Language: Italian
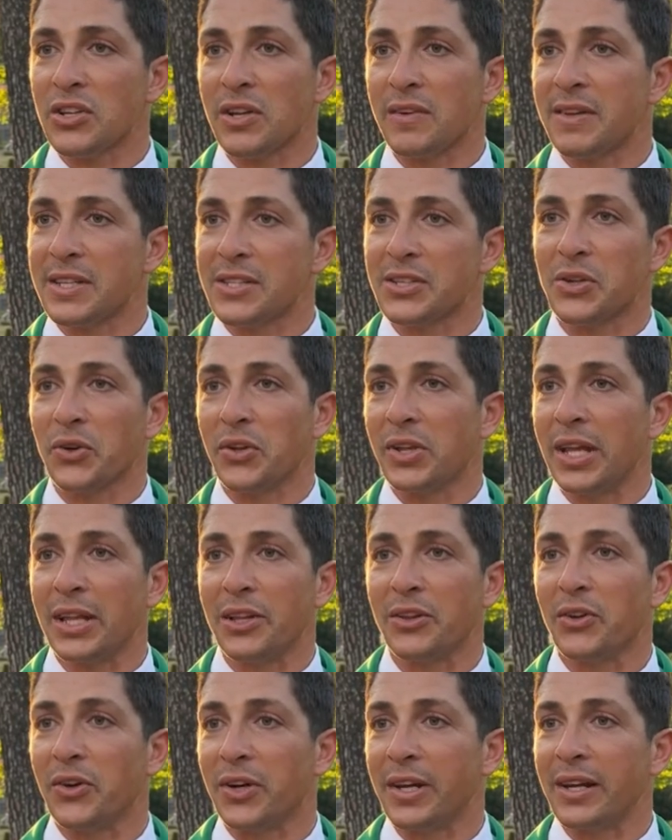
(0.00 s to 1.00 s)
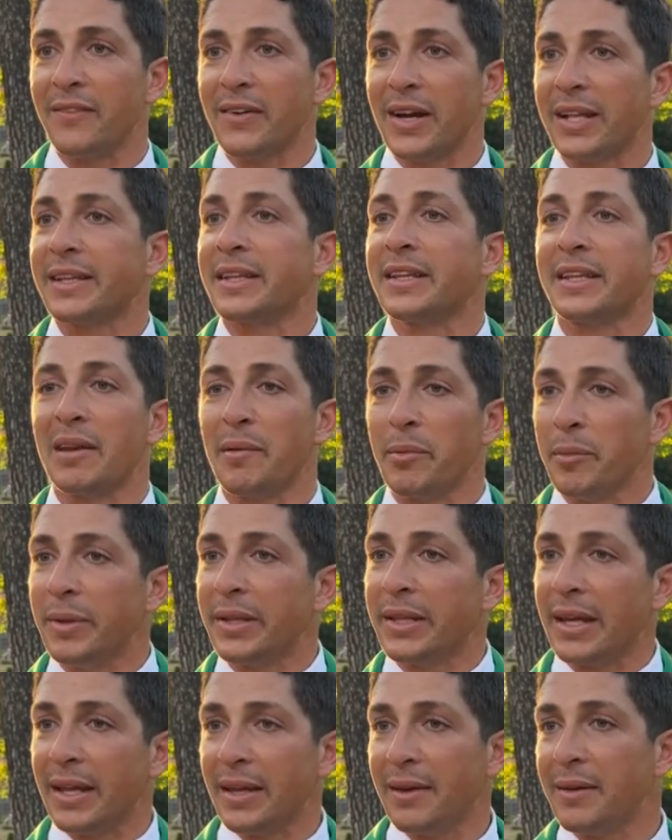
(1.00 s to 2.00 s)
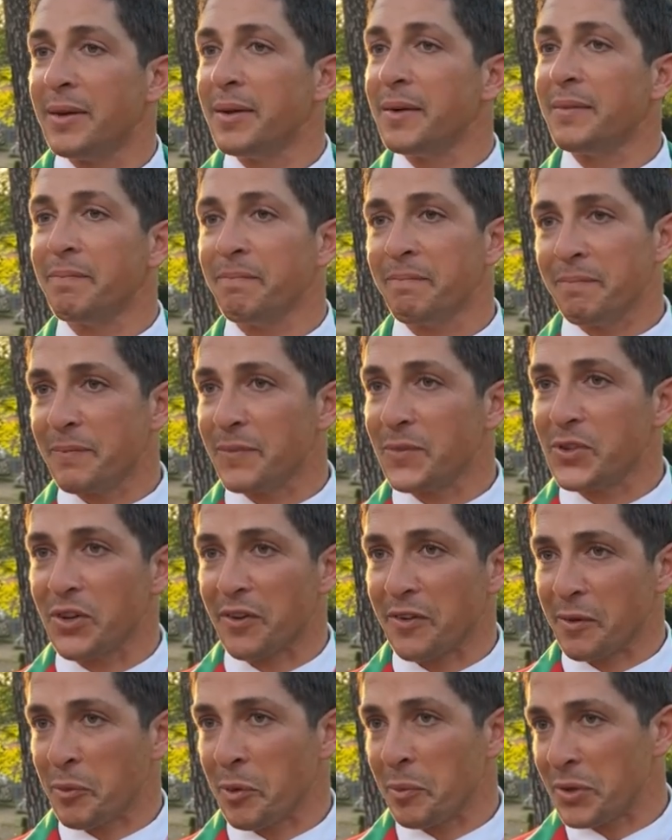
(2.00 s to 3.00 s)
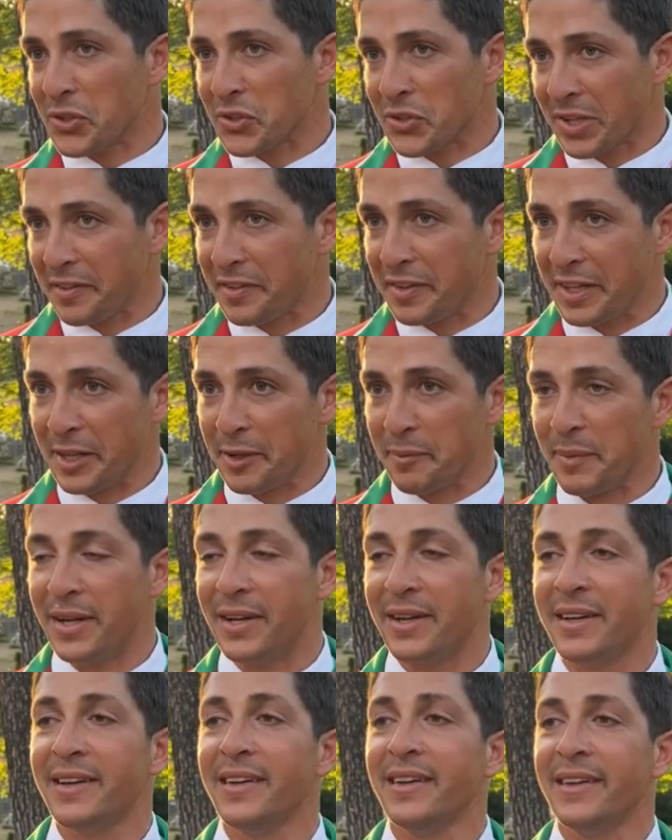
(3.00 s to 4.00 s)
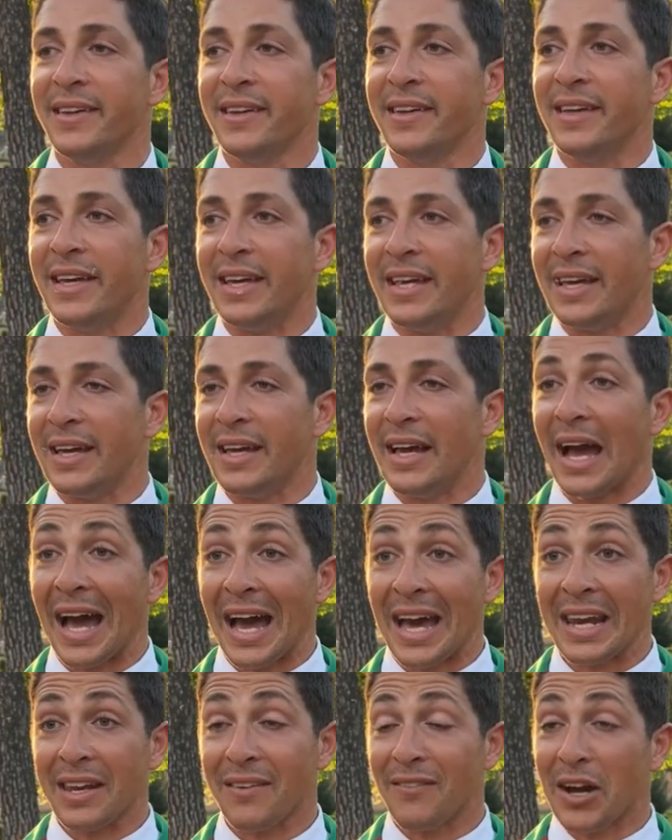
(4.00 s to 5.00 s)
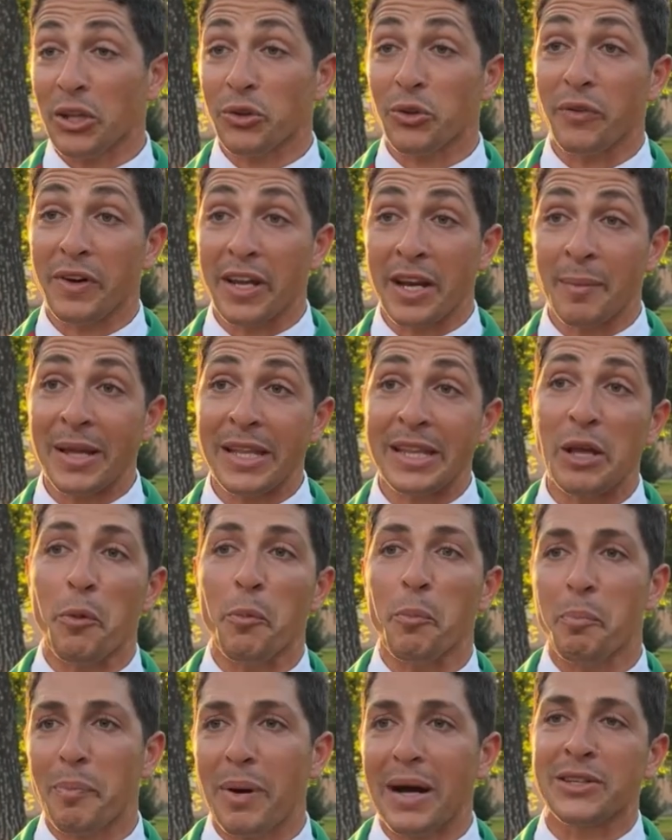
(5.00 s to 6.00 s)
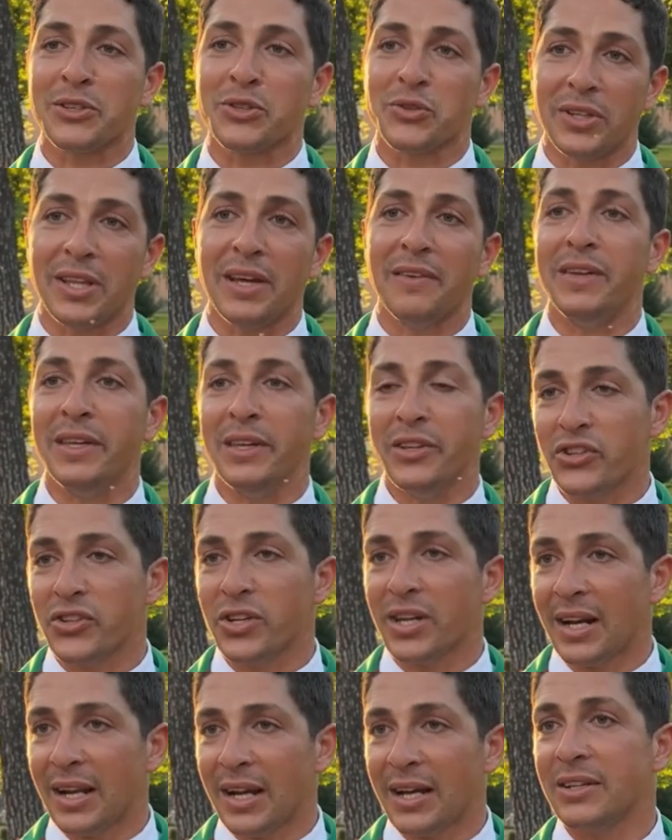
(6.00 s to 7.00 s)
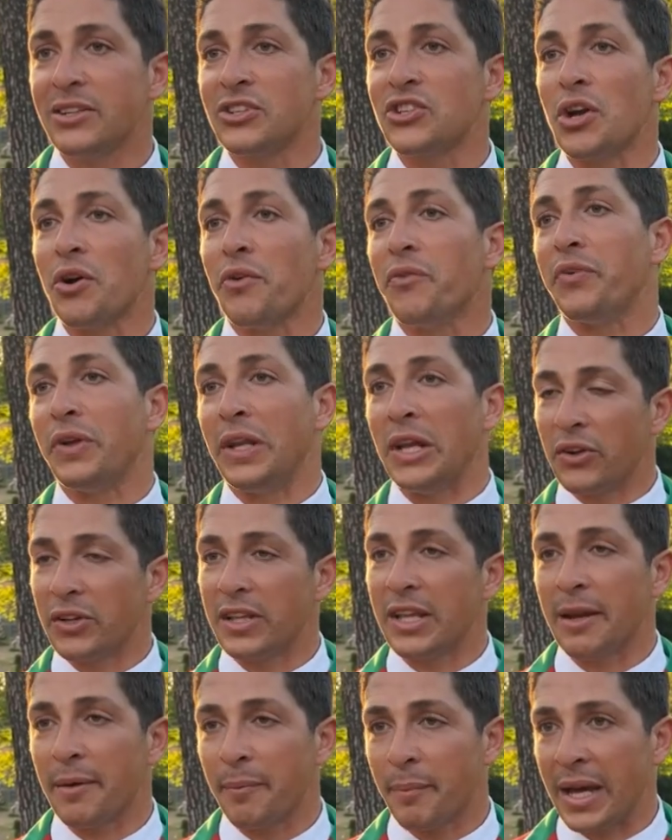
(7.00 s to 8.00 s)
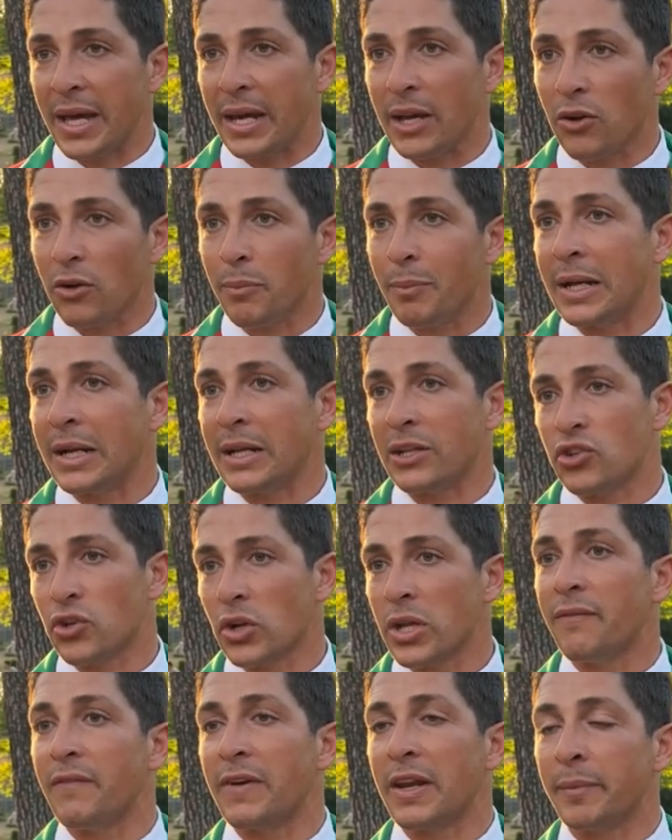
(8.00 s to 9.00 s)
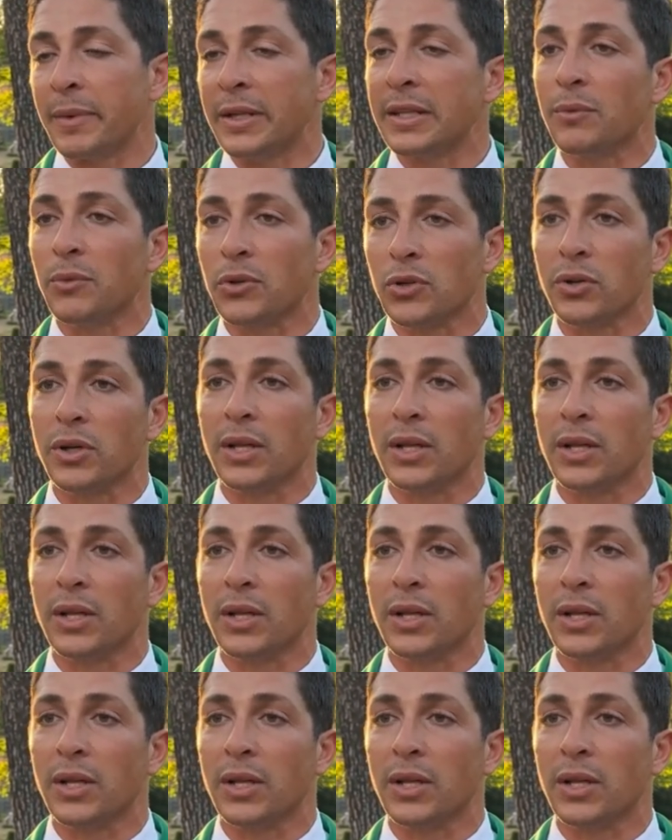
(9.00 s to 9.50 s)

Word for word: ci avessero detto arrivate tra i primi tre ci avremmo messo la firma. È arrivato veramente a un passo da vincerla c'è un filino di rammarico, ma la gioia è veramente molto